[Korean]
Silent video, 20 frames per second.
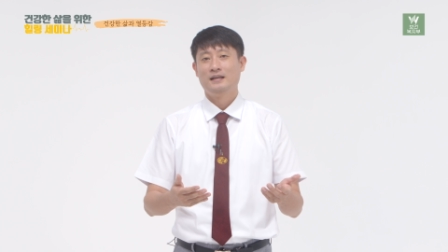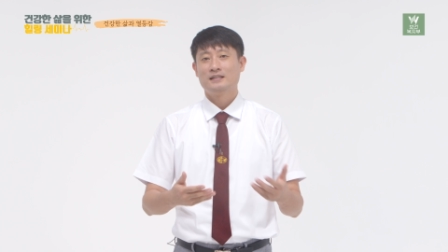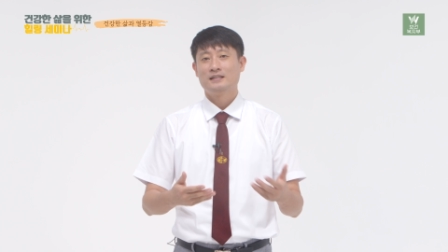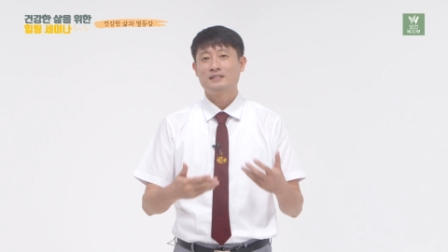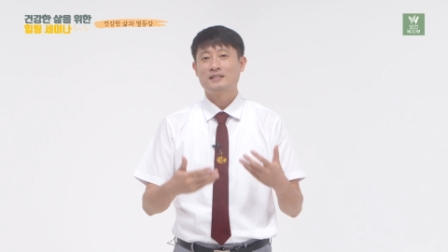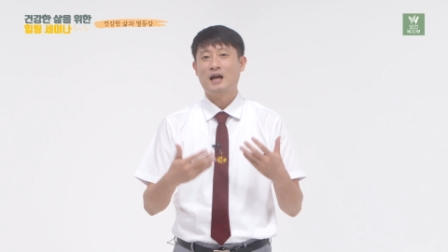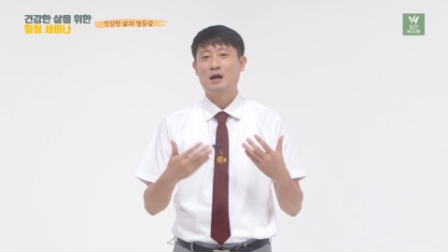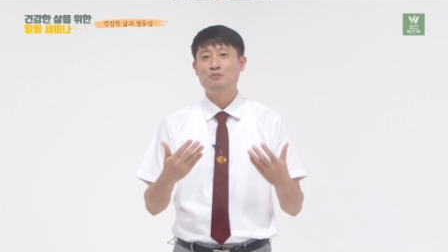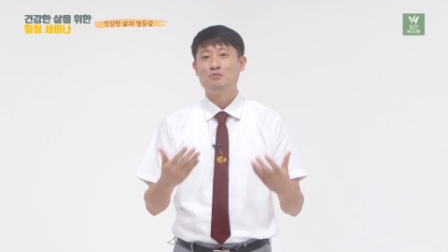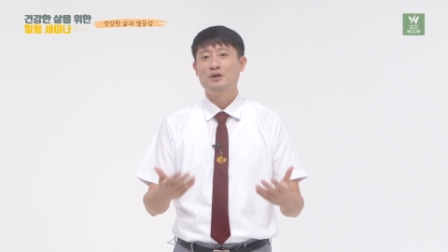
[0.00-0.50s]

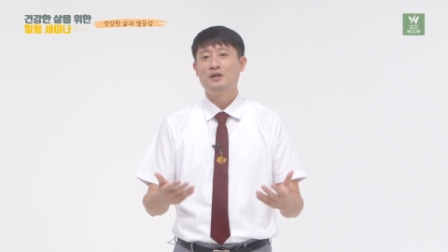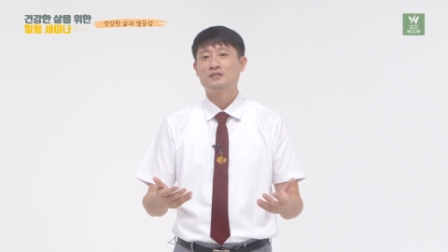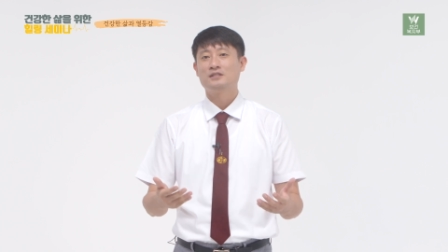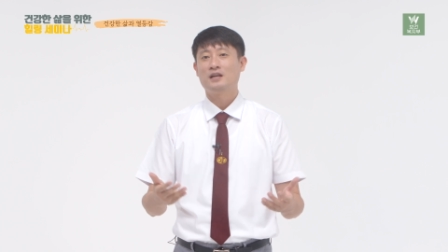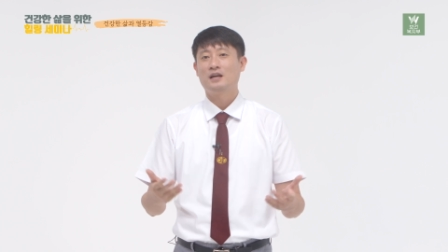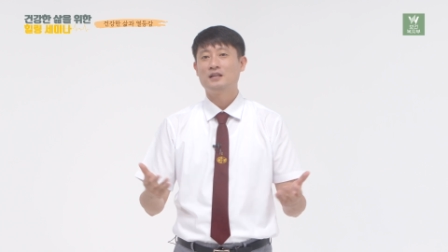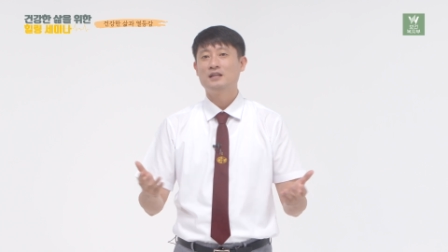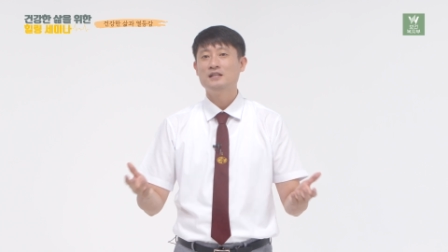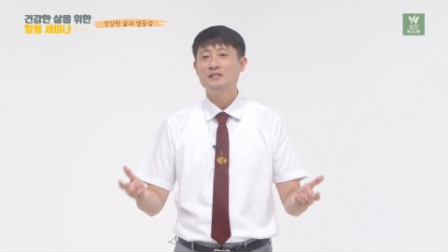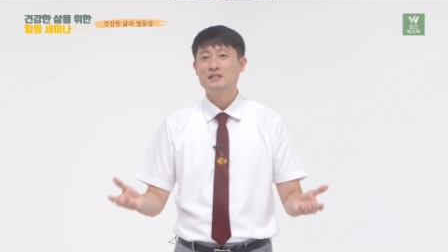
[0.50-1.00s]

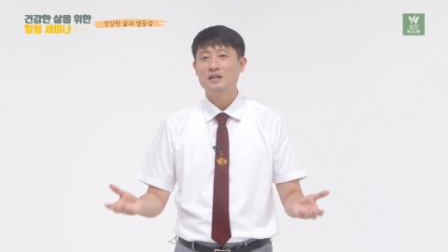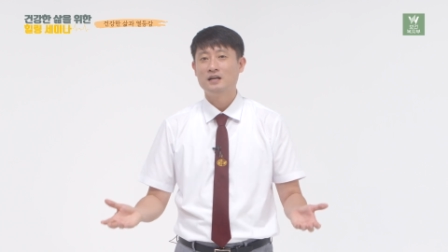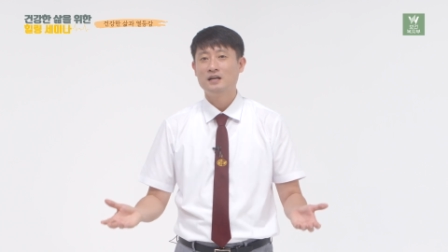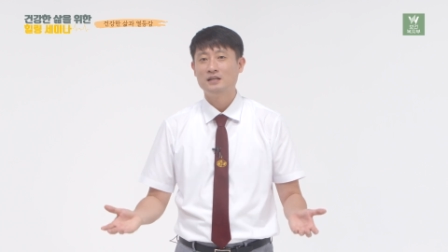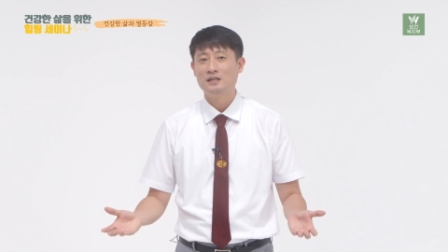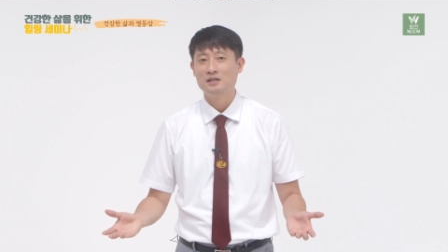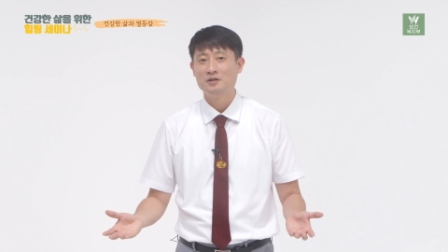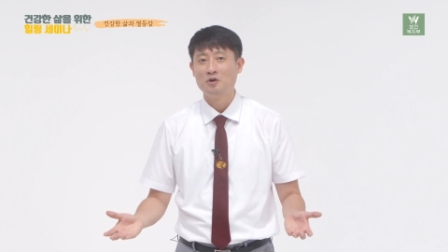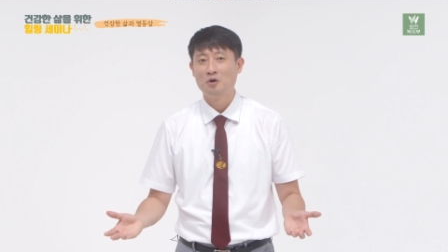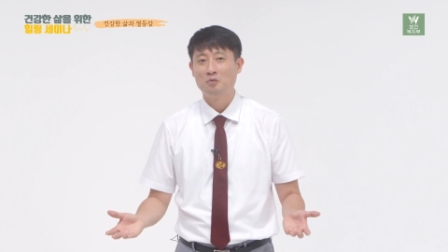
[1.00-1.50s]
사무엘상
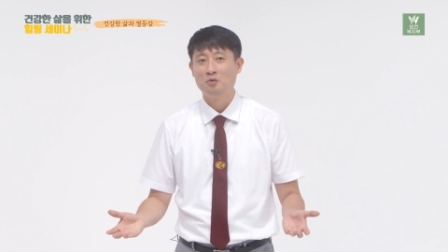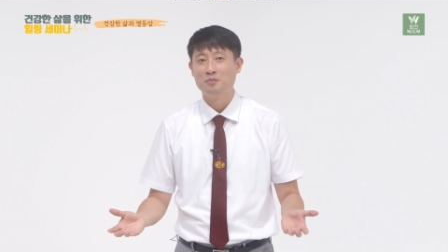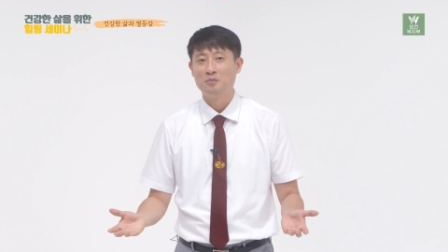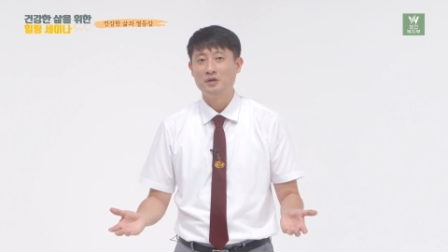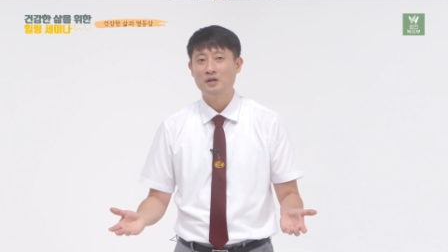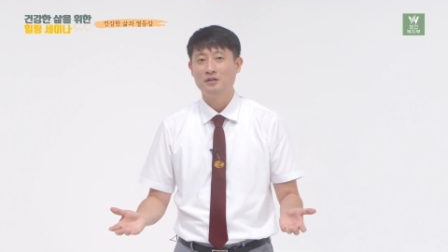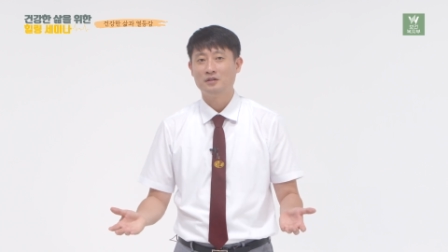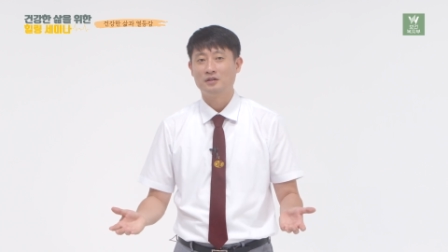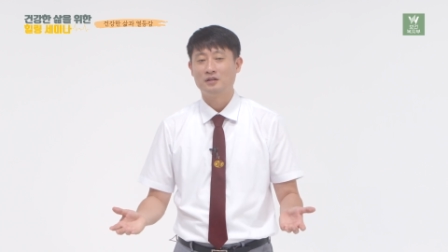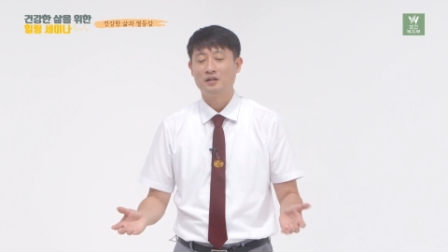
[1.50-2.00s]
1장을
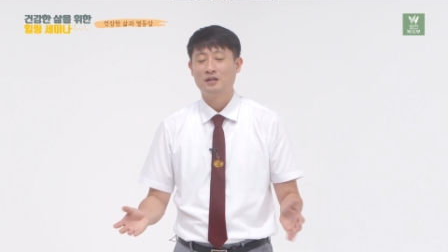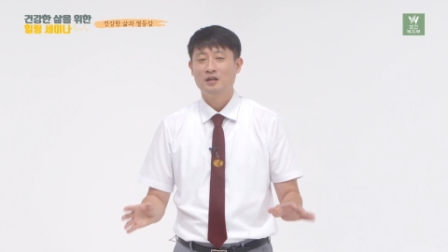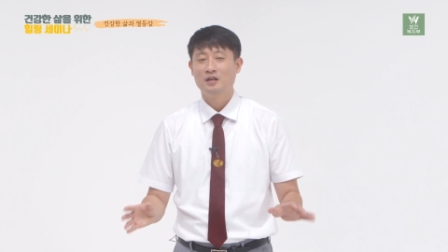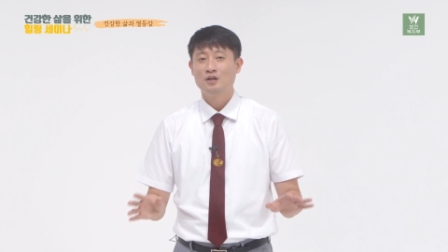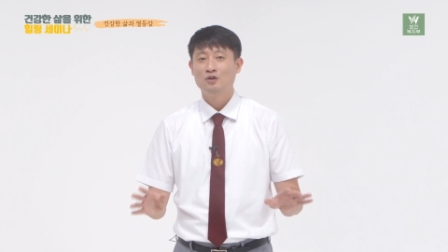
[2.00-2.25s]
읽어보면